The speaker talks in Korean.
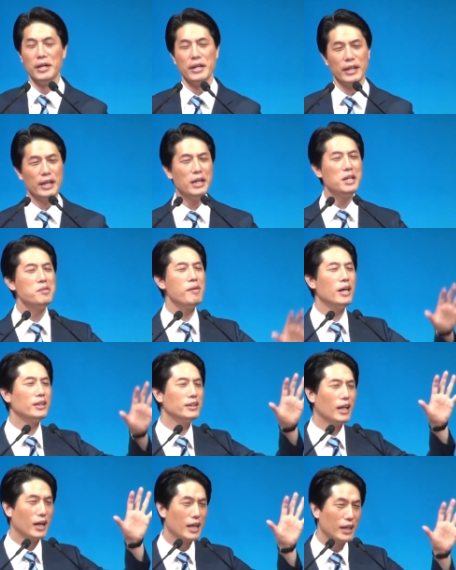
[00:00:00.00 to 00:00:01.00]

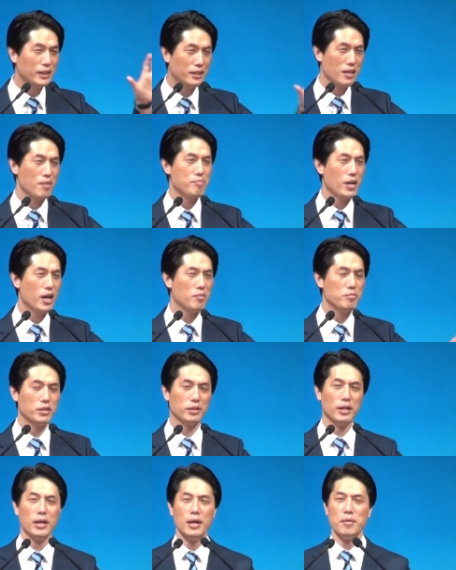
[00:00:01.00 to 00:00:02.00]
1만 달란트에
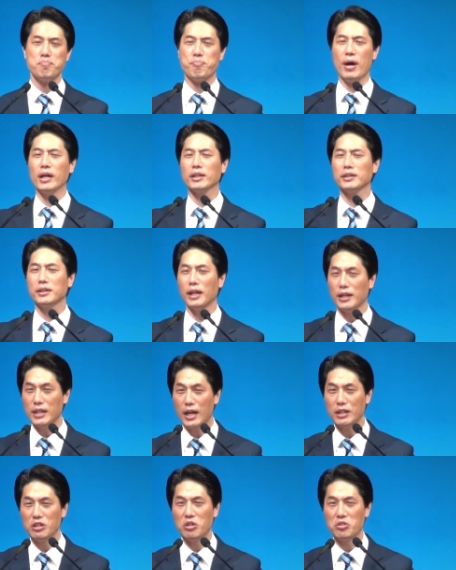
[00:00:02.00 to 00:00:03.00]
비하면
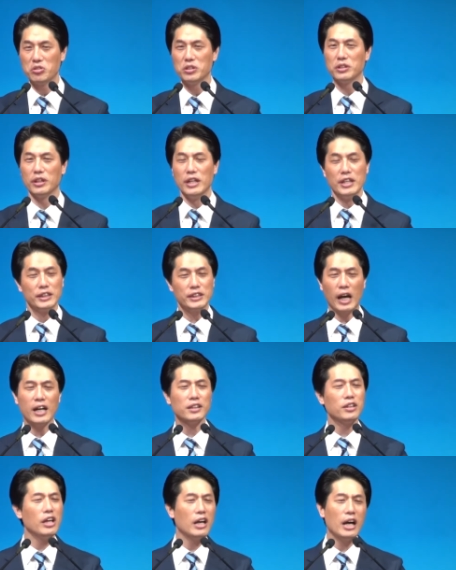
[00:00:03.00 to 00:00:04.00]
100데나리온은
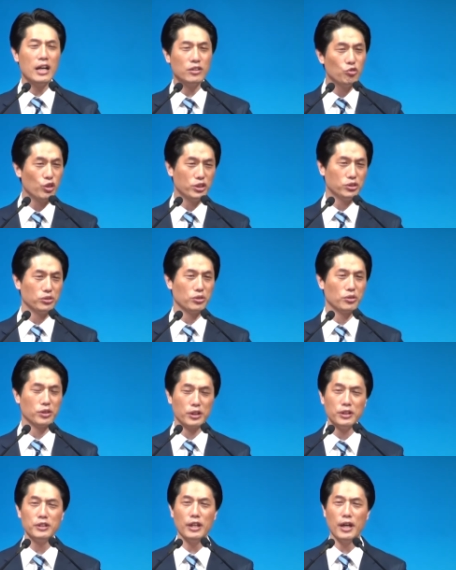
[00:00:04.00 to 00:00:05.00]
상대가 안 되지요.
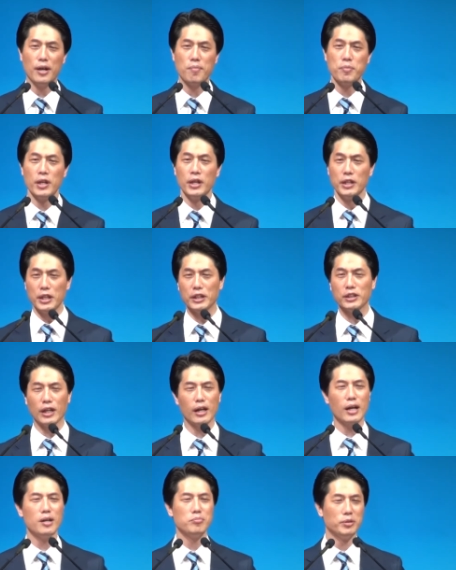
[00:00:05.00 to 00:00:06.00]
그런데 이
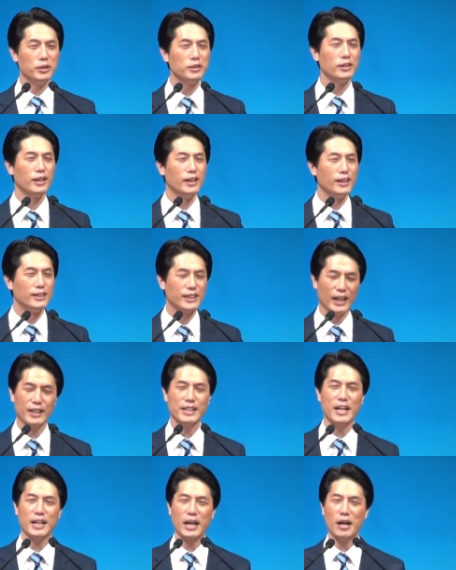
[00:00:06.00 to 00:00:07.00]
사람은
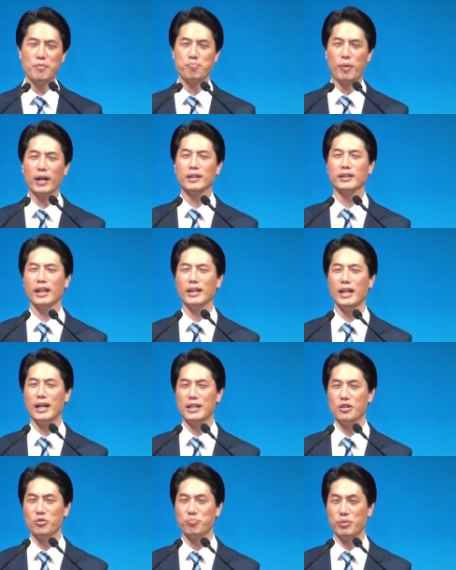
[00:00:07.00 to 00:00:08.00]
자기에게
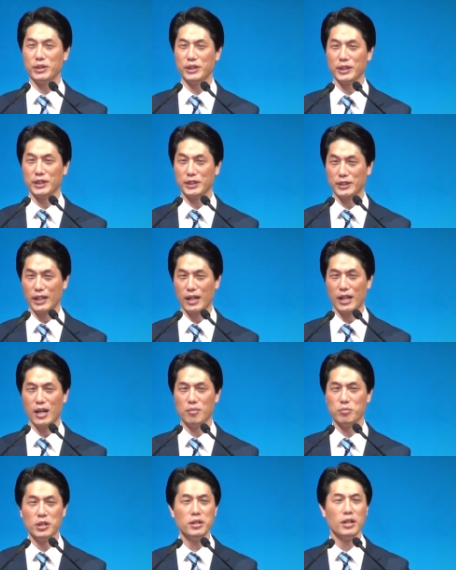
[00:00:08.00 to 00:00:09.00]
100데나리온 빚진 그
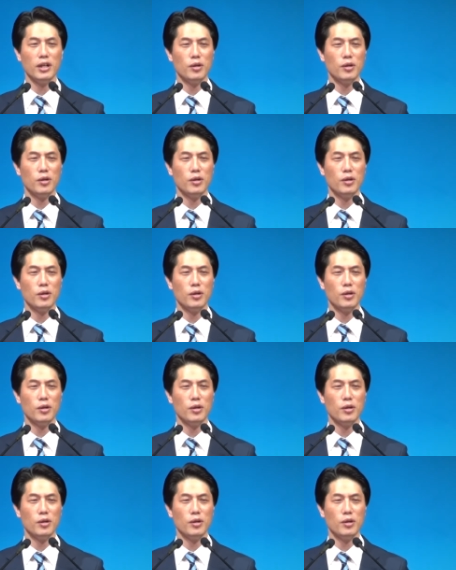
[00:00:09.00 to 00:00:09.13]
사람을